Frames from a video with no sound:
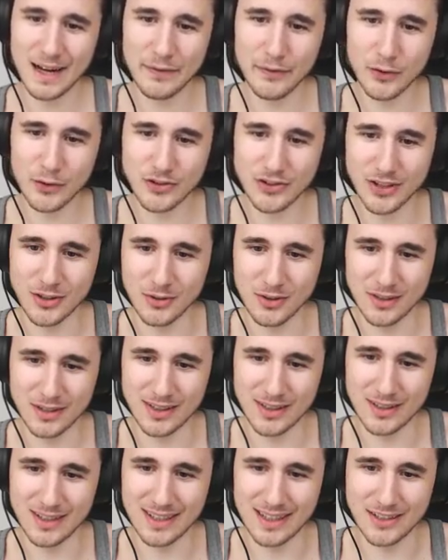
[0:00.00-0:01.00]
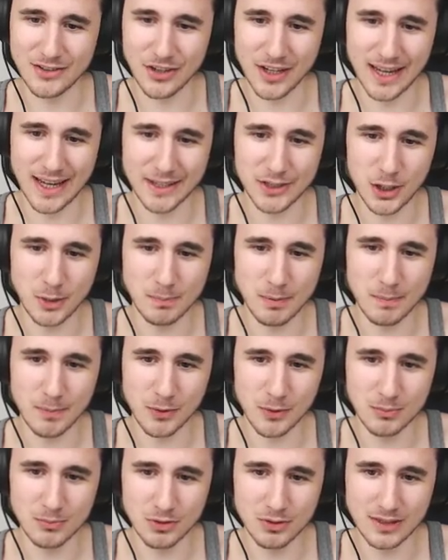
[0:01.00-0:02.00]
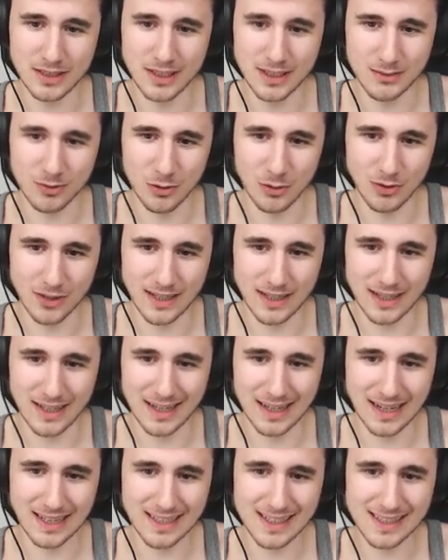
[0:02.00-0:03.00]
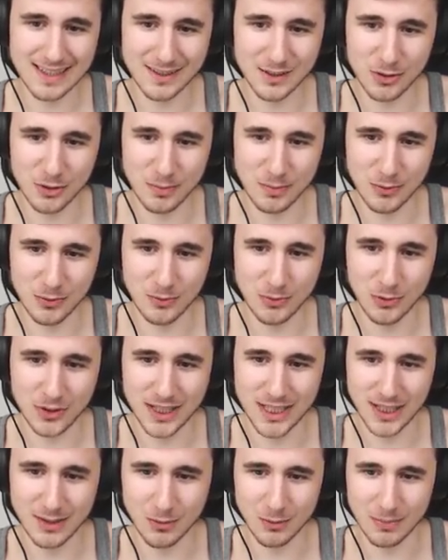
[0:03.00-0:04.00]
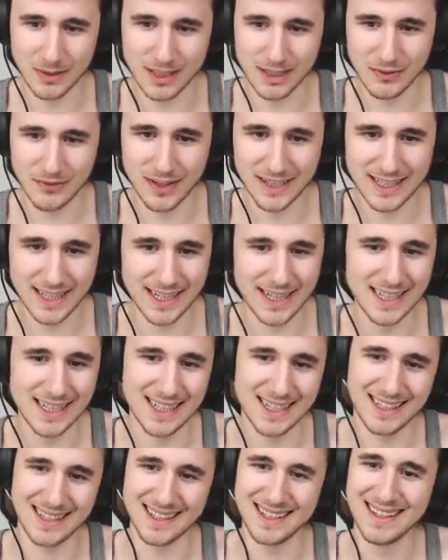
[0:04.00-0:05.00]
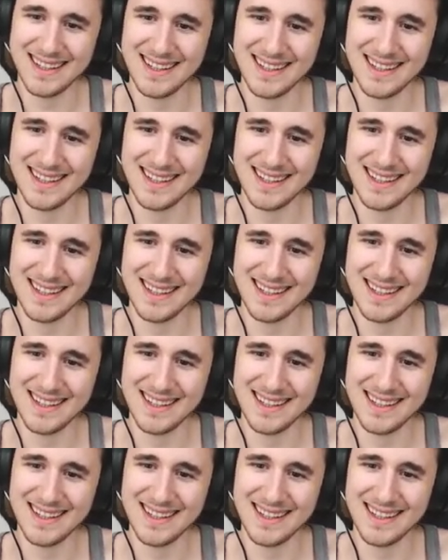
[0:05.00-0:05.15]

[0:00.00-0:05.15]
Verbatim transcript: forse non, eh, cioè, è top per un motivo. È electric per un motivo, perché fa cagare.